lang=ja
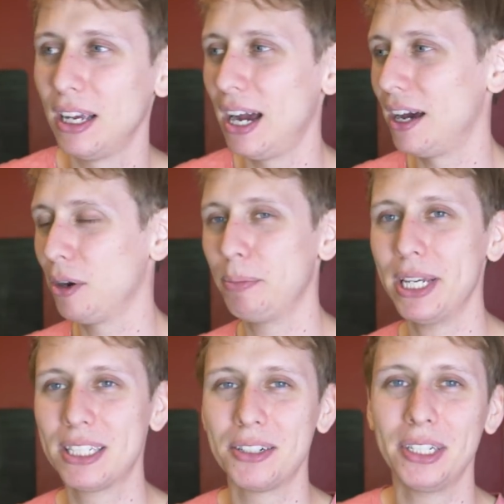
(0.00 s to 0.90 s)
あの、
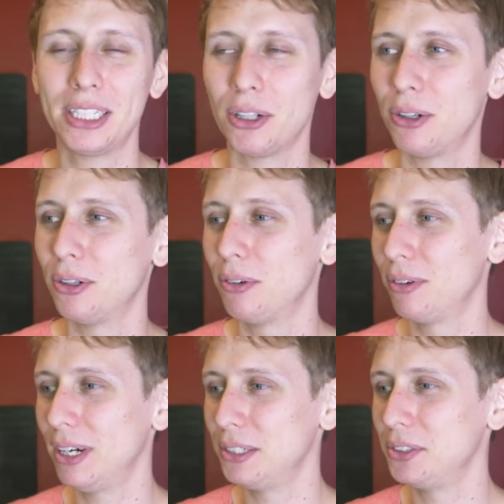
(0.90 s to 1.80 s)
ベースの人
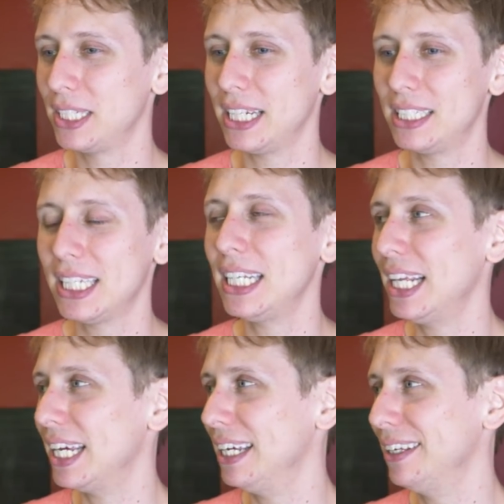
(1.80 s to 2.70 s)
は運転好き
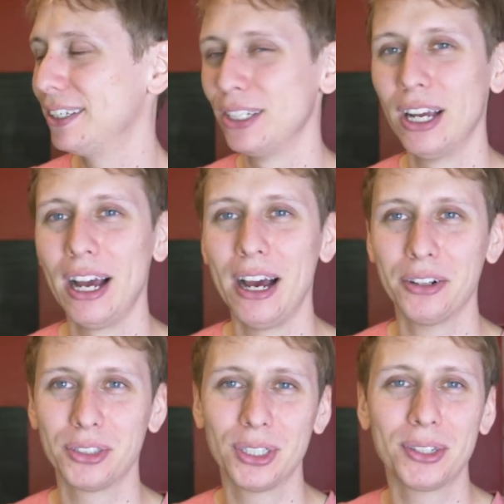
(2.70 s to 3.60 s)
で、あ
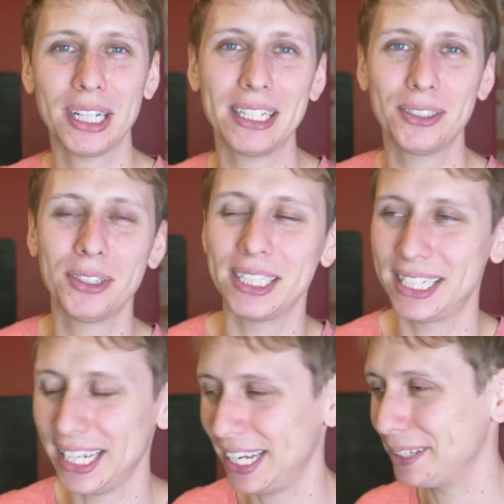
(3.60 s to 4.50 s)
の、ずっとやってくれ
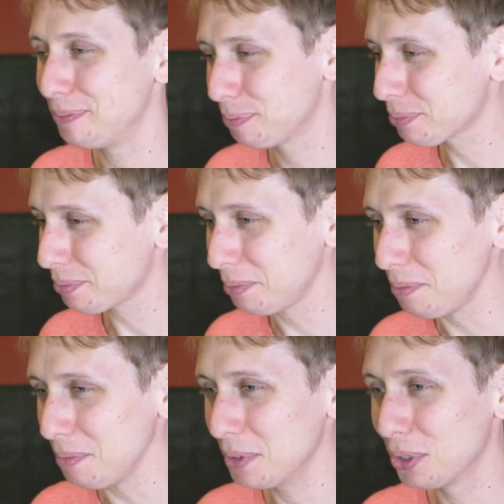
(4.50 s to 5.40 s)
て、
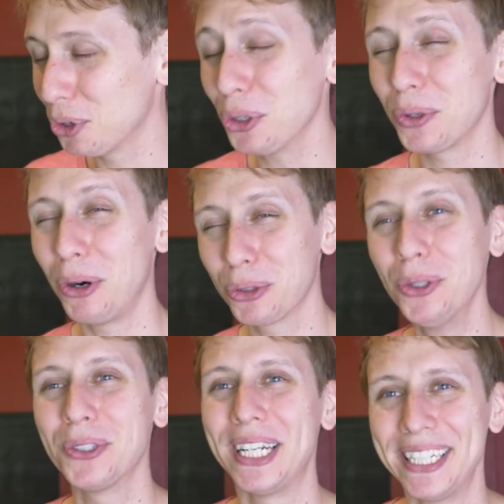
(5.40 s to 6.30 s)
ゴードはほ
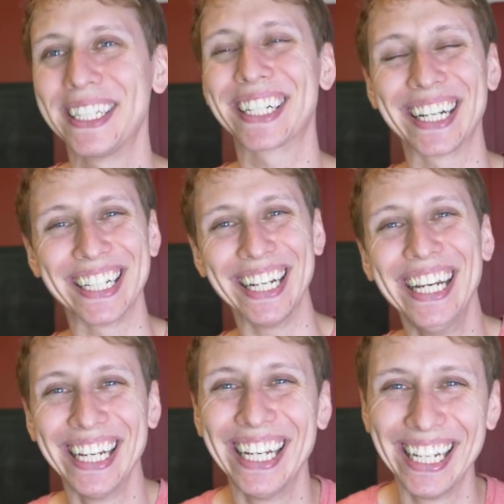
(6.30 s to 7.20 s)
とんど寝てたからね。